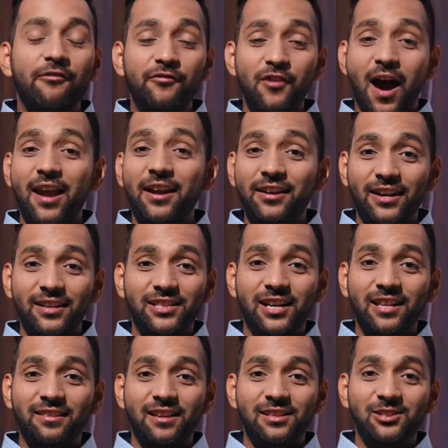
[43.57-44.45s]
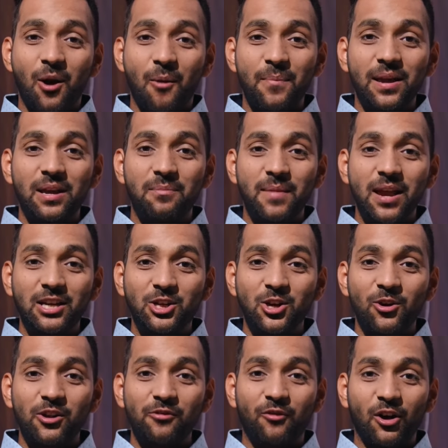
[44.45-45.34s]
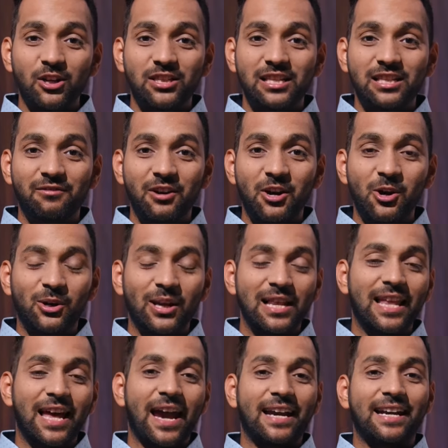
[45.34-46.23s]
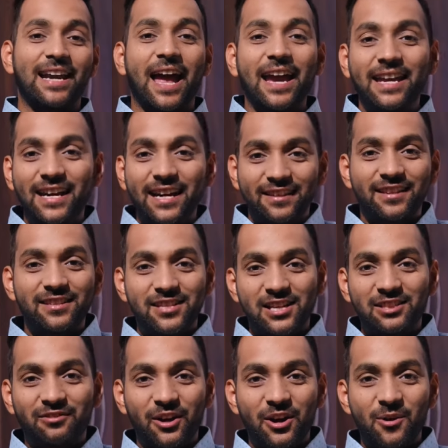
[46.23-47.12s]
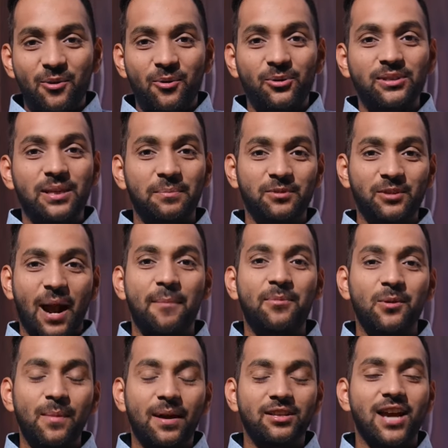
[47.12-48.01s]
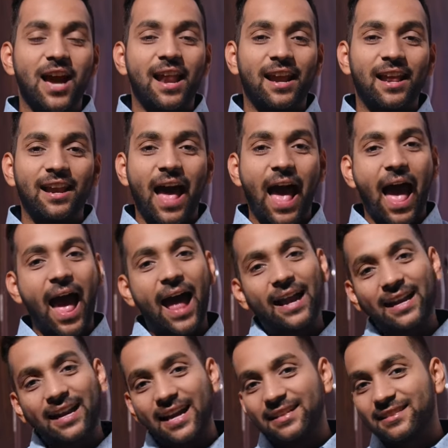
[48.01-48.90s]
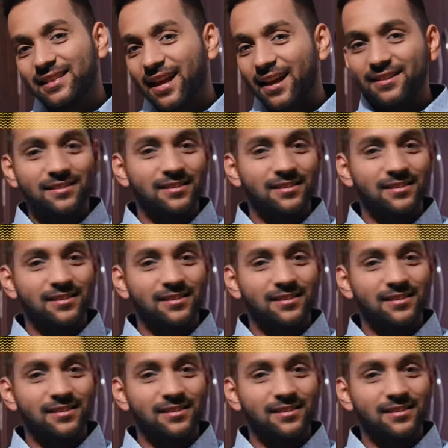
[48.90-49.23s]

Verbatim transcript: इफ यू आर इंटरेस्टेड इन दिस टॉपिक मेक श्योर यू वॉच दिस वीडियो टिल एंड लाइक कर दीजिए इस वीडियो को सब्सक्राइब टू माई चैनल एंड लेट्स गेट